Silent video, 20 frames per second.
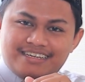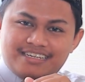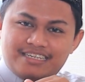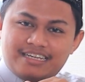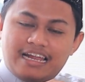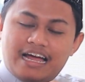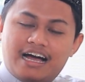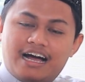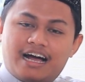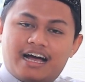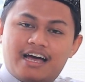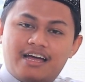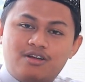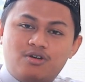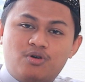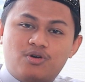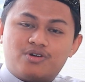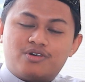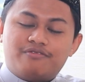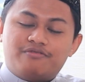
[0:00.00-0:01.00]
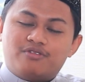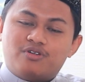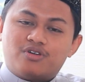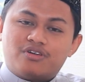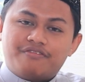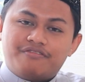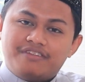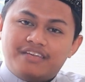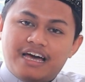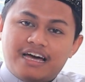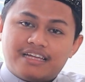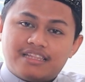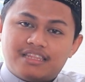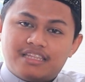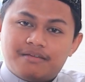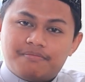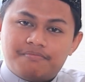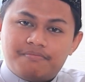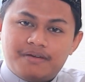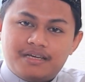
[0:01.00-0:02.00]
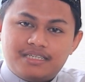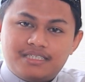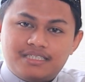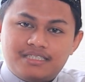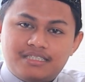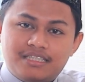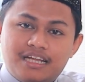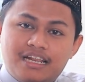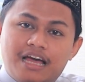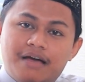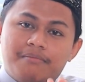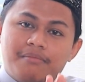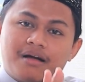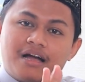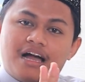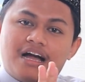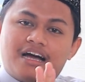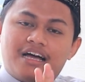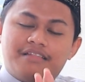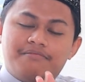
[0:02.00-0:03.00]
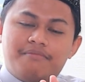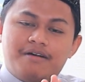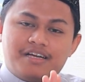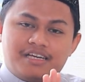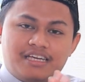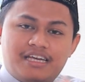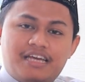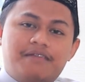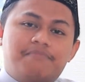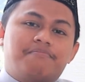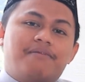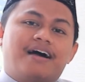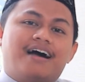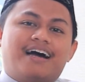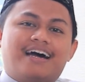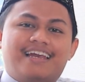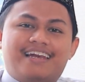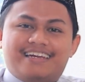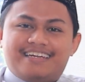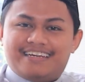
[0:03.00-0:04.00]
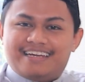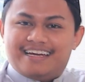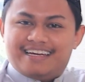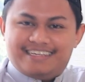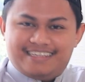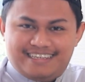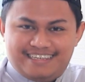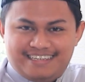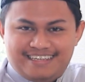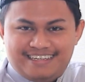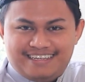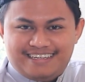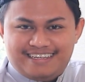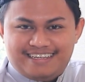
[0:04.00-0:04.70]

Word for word: Sedangkan huruf-huruf yang tipis tidak mengangkat bagian pangkal lidahnya.